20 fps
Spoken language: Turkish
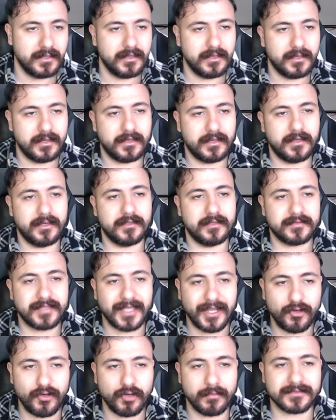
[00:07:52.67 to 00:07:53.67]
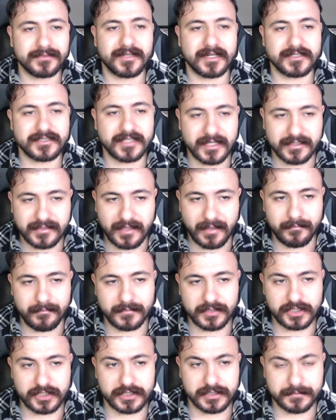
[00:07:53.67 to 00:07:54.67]
E, Tello mu
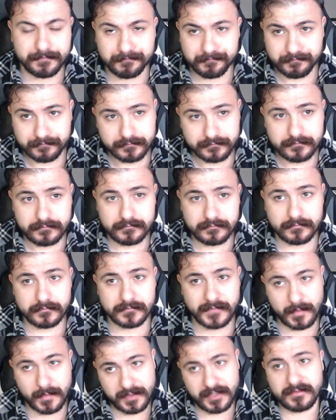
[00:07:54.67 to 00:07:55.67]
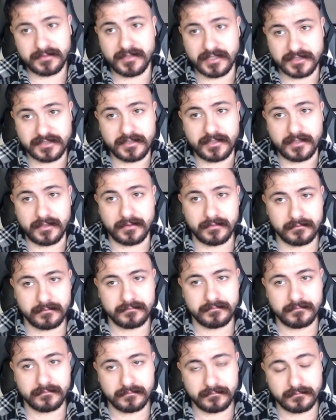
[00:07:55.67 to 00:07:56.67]
Trezeguet'denmiş. Tabii ki de Trezeguet.
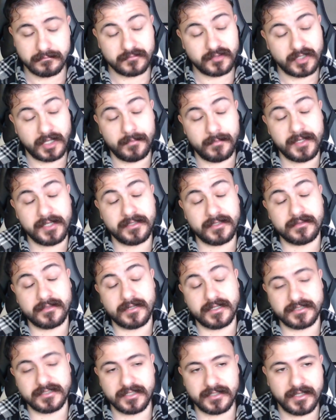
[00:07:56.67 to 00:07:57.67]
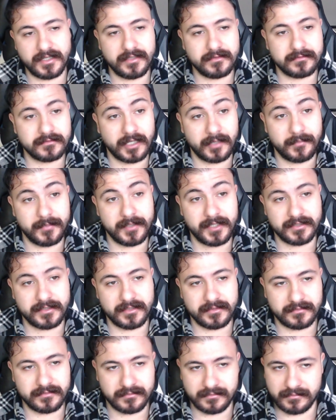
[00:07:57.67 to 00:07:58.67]
Tabii ki de Trezeguet. Tabii ki
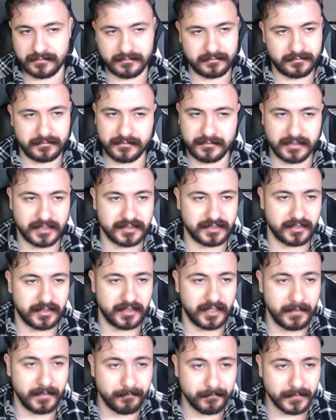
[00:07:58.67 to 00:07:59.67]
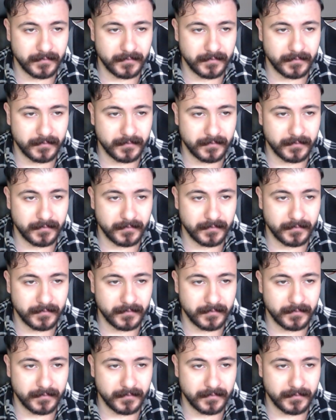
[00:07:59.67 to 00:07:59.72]
de Trezeguet.